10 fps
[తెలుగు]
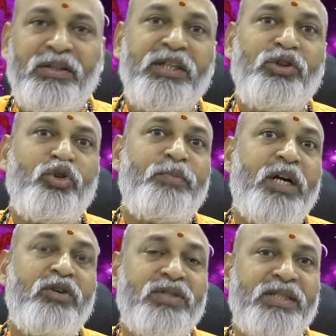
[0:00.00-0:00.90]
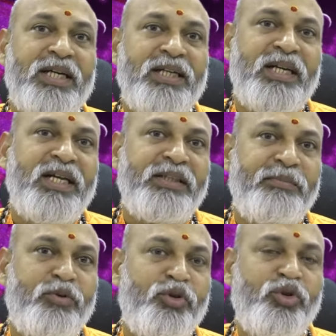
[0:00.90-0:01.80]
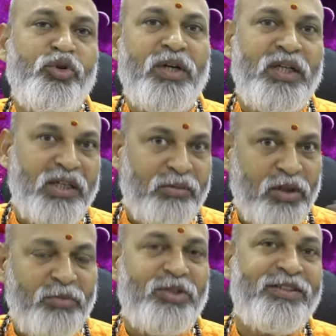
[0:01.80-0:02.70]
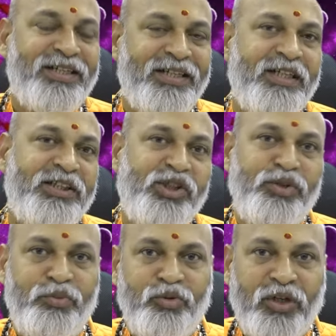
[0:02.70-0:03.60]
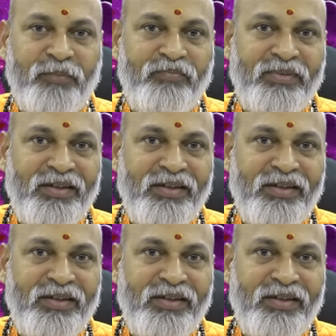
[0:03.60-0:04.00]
దీంతోపాటు సంక్రాంతి పురుషుడు అంటారు మనం మనం సంక్రాంతికి చెప్పుకున్నాం